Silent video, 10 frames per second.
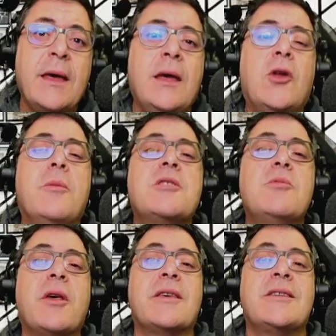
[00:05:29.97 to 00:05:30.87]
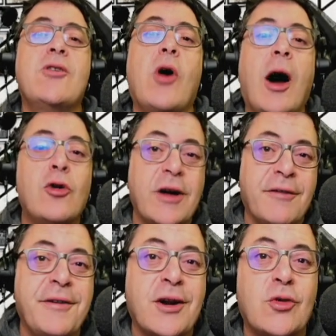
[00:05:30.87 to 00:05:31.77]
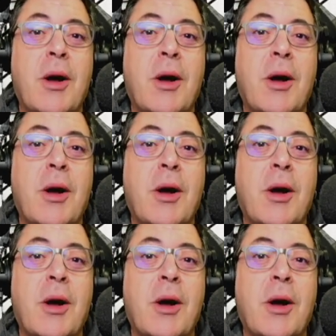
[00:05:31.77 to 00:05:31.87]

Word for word: Y lo mismo le deseo a Olga Ferro,